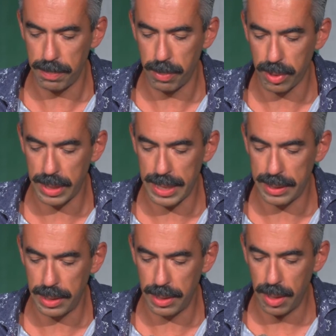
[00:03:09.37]

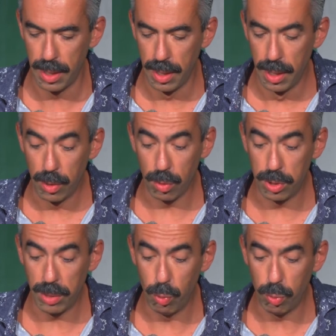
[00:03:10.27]
importanti
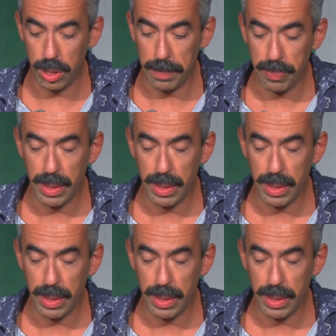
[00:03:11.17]
contributi.